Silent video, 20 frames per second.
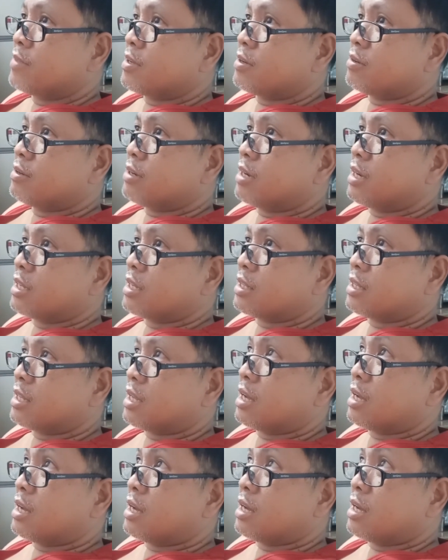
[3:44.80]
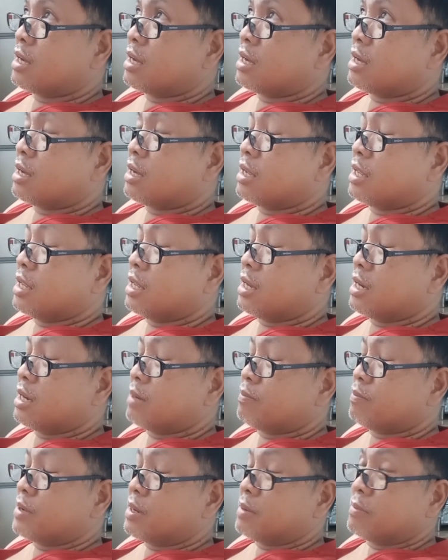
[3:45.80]
No? At uh, ah,
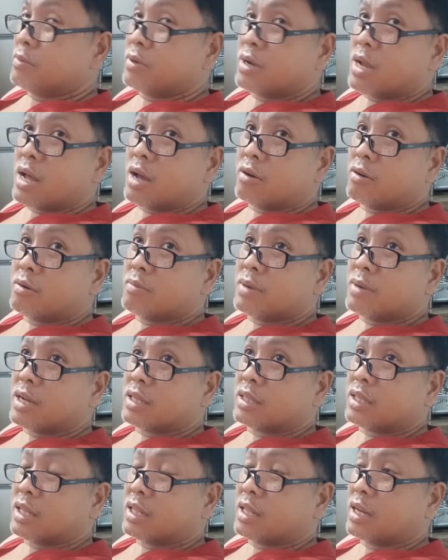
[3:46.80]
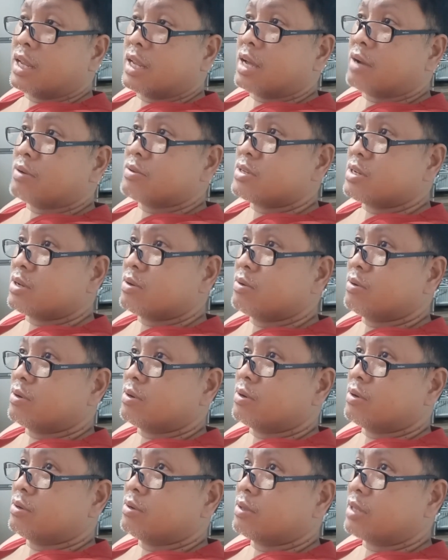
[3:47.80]
iglip lang muna ako, mga 3 hours
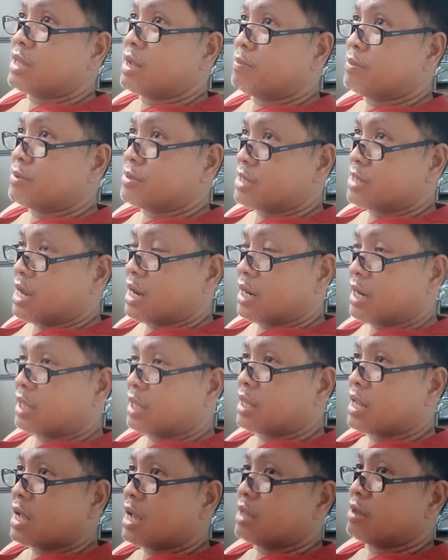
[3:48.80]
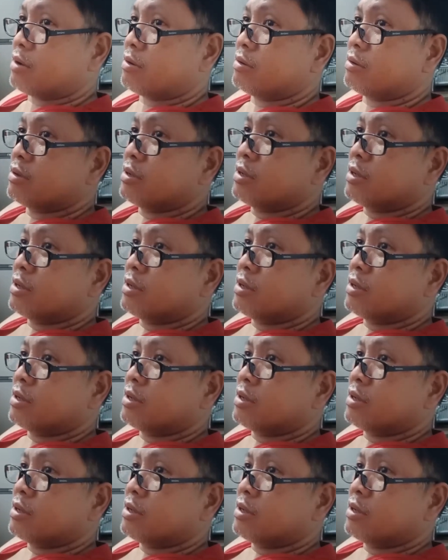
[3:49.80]
siguro. Tapos, akit tayo.